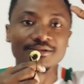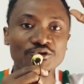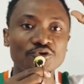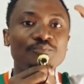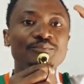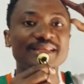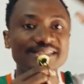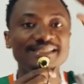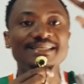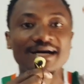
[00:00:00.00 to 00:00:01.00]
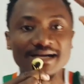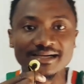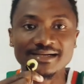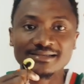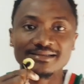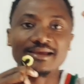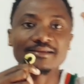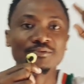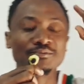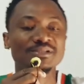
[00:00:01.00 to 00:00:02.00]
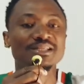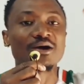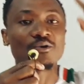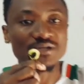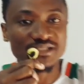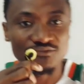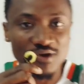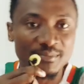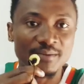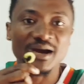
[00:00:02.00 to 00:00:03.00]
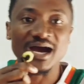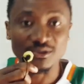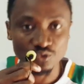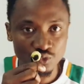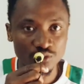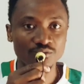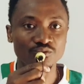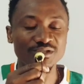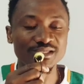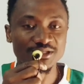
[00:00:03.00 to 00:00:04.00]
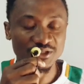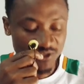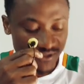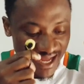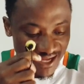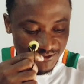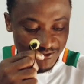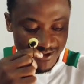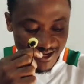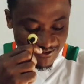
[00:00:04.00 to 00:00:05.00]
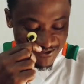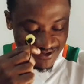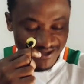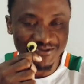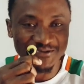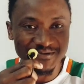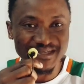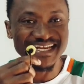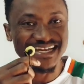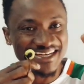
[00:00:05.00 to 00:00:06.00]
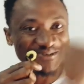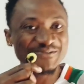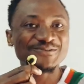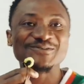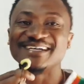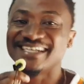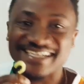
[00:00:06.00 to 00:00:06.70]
de nos présidents, la République de la Côte d'Ivoire, Papa Ado. Oui, du Ado, Ado, Ado et Nanao.